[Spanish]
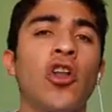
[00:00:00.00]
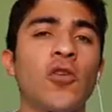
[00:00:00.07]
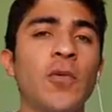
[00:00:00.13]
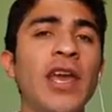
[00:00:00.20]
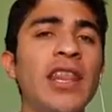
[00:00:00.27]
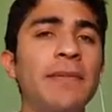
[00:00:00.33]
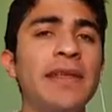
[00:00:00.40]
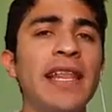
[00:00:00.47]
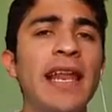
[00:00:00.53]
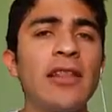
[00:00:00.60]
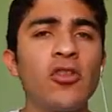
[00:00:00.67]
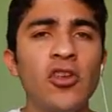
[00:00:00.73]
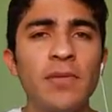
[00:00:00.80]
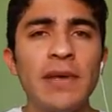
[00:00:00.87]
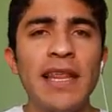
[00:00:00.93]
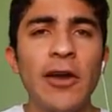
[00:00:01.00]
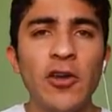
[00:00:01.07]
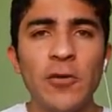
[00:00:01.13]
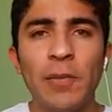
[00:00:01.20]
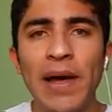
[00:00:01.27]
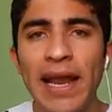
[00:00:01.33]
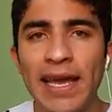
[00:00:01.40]
Los voy a dividir en dos
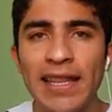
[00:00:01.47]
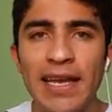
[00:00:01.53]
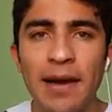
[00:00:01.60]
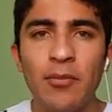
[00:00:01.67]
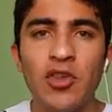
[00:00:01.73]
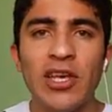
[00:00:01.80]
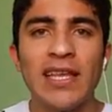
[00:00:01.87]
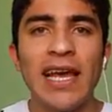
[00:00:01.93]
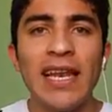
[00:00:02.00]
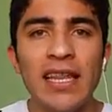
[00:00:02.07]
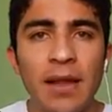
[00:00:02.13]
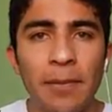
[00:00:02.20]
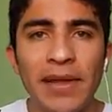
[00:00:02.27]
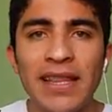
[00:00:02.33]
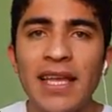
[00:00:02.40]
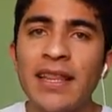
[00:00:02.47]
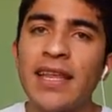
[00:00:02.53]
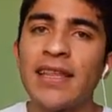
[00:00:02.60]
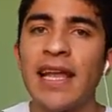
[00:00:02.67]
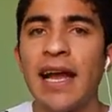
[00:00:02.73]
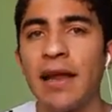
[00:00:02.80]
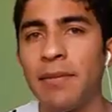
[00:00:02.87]
videos para que digamos que sean
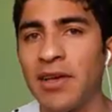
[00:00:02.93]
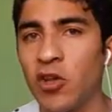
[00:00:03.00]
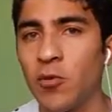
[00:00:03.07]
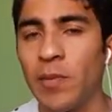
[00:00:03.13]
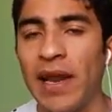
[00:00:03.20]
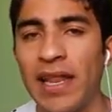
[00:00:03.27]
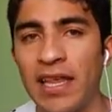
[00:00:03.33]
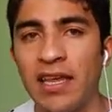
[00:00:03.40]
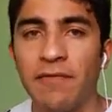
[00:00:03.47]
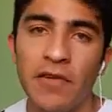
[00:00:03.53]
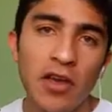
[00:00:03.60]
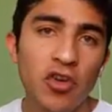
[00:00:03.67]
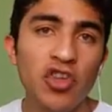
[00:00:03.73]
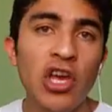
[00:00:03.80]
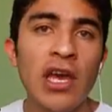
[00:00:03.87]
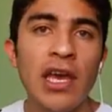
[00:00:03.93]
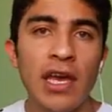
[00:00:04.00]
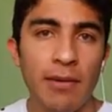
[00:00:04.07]
independientes, tengan mazos para desafíos,